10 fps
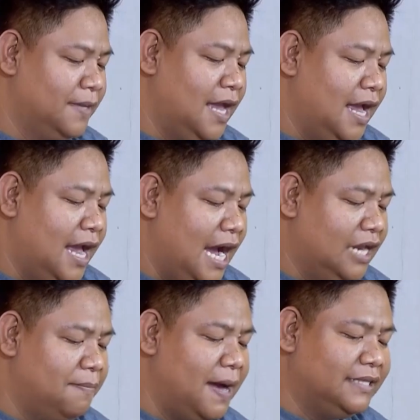Ganon.
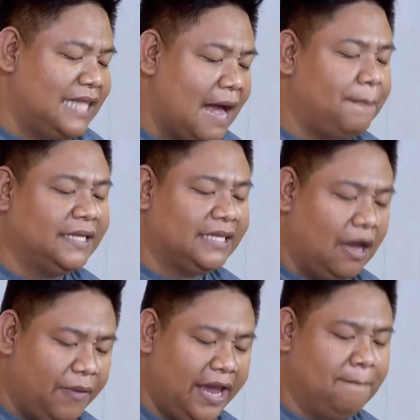Ano bang dapat
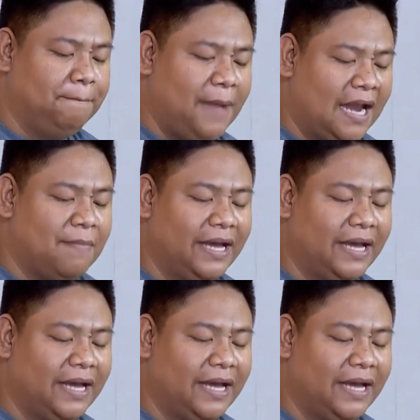gawin para